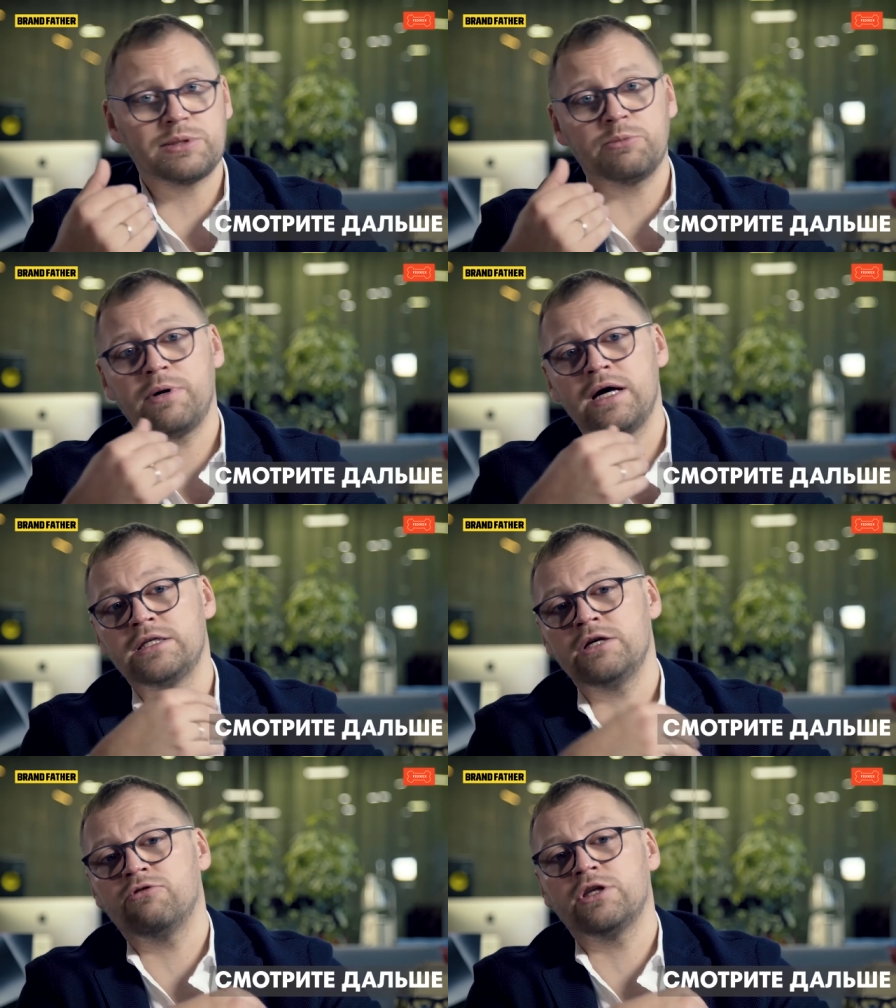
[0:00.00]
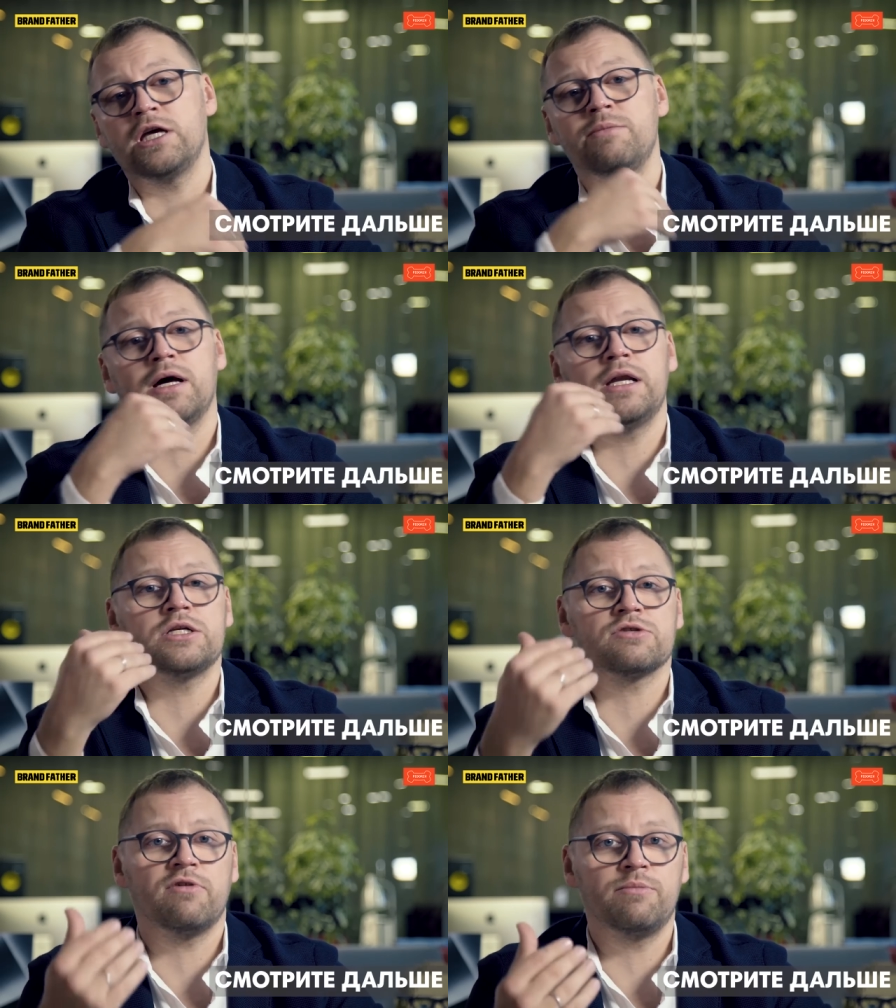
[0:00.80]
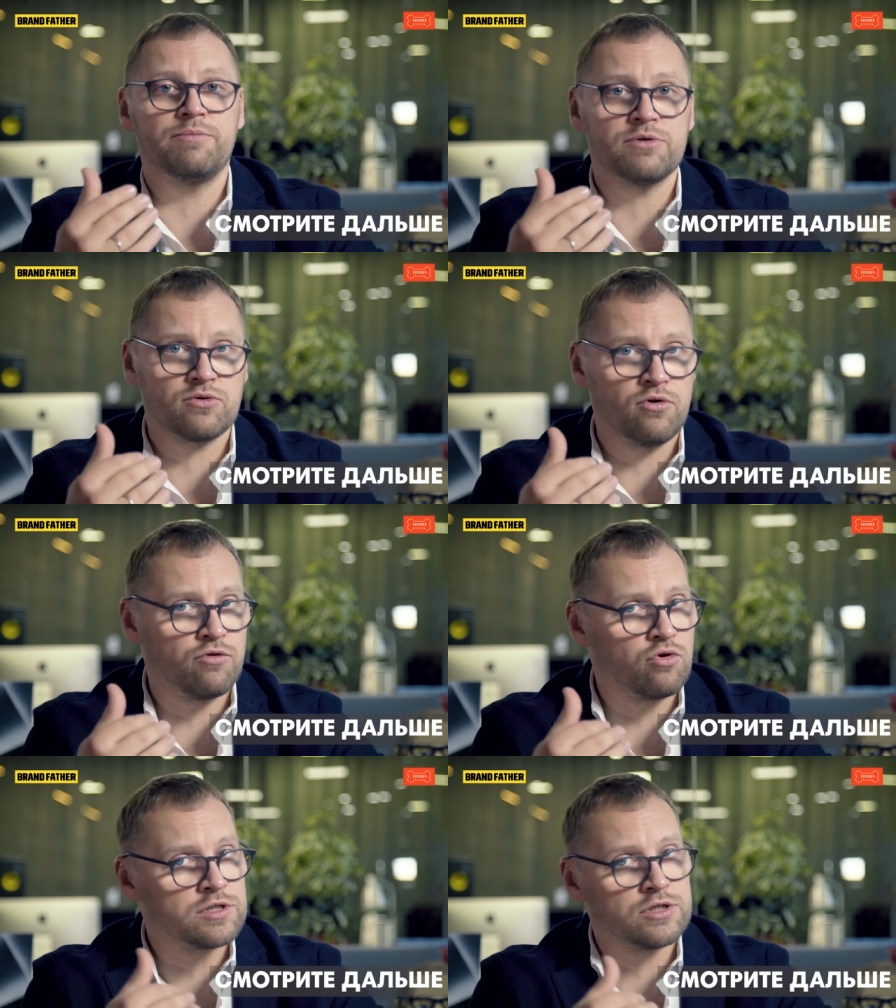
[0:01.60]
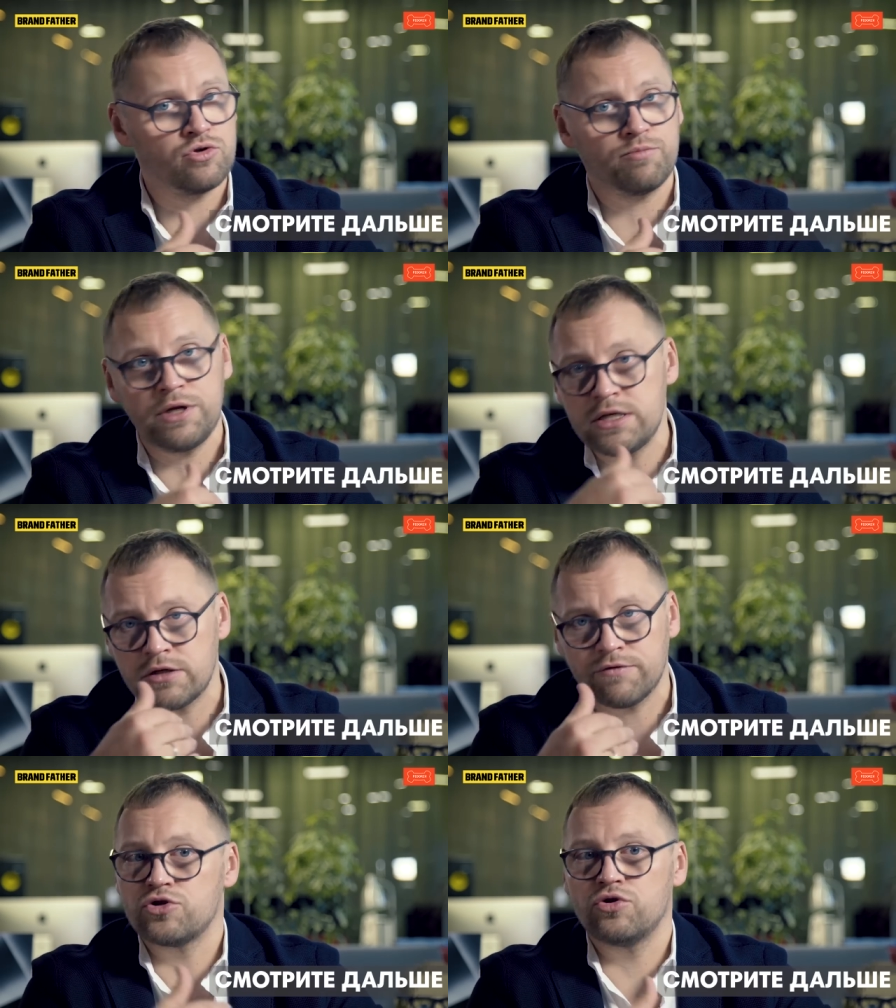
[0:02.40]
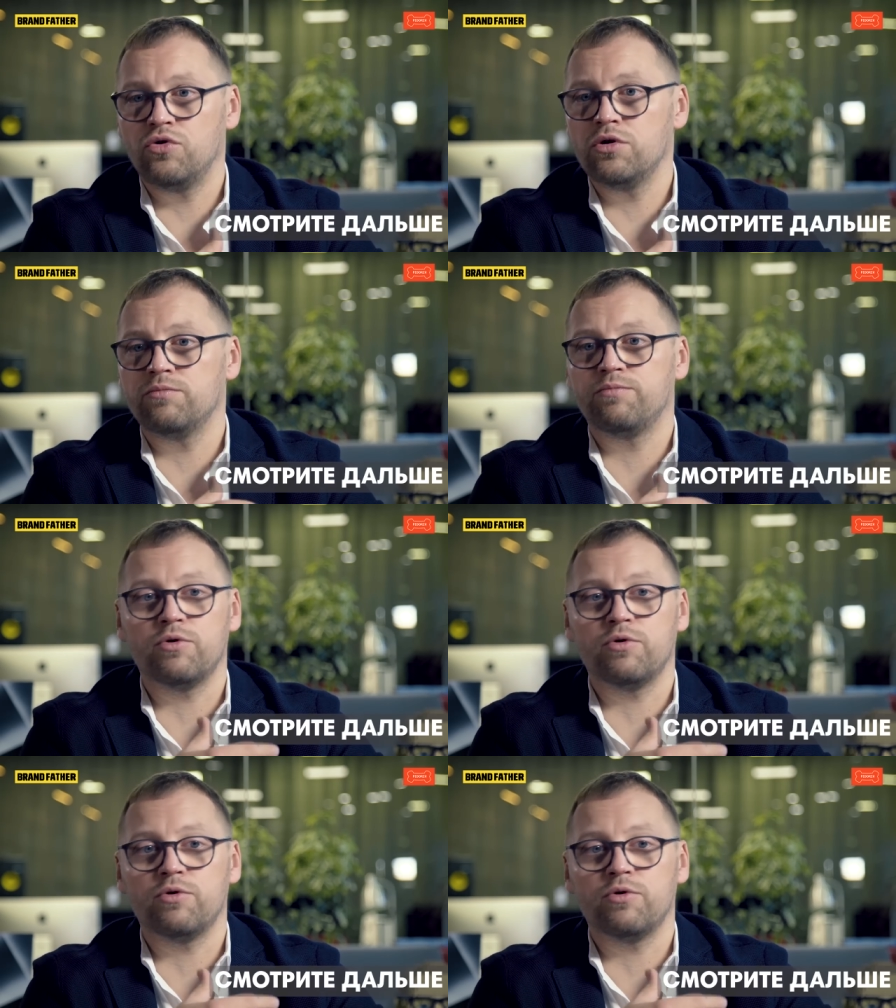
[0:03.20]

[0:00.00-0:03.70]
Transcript: обсыпаете его таким количеством лепестков роз и сюрпризов, что он